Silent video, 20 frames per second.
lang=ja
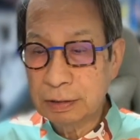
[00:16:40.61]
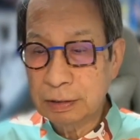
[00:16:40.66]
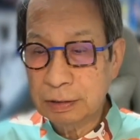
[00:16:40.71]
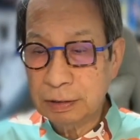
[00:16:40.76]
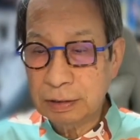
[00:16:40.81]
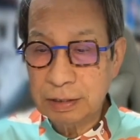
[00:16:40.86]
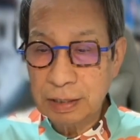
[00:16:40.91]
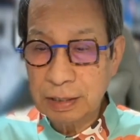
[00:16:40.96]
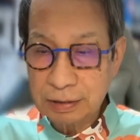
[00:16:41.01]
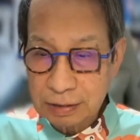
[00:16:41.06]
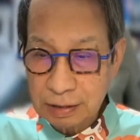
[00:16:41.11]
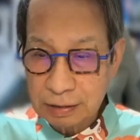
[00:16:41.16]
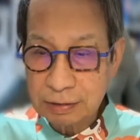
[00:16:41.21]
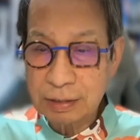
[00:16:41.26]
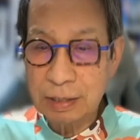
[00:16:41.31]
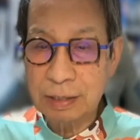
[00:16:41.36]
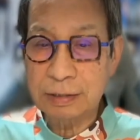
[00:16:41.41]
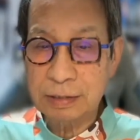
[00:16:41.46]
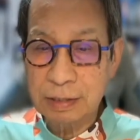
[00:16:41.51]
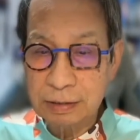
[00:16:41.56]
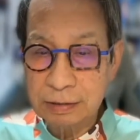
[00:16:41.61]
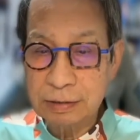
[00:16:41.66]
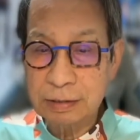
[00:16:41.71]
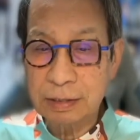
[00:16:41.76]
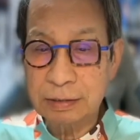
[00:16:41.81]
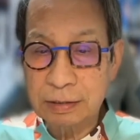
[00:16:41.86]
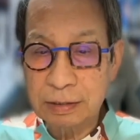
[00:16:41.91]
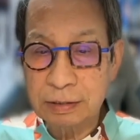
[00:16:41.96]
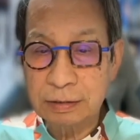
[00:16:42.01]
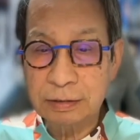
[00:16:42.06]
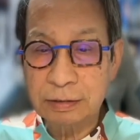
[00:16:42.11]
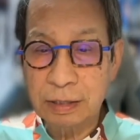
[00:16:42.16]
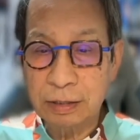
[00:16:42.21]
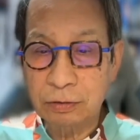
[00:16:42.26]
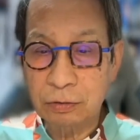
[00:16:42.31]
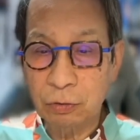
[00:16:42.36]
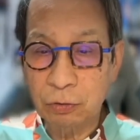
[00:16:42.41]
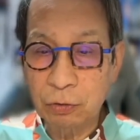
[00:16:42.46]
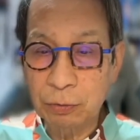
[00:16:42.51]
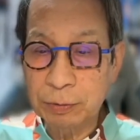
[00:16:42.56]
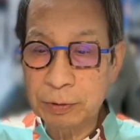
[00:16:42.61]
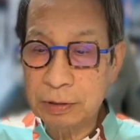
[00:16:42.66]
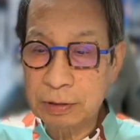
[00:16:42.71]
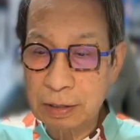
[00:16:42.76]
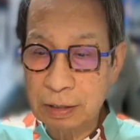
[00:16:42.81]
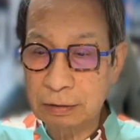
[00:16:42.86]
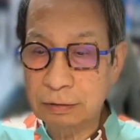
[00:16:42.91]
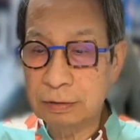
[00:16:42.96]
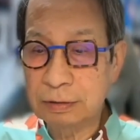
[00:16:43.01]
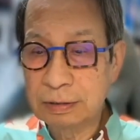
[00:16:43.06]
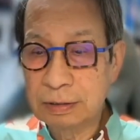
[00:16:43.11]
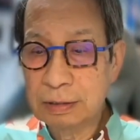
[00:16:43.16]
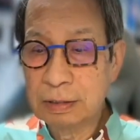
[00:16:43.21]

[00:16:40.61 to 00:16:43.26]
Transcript: 北先生、先生、先生とお呼びになる、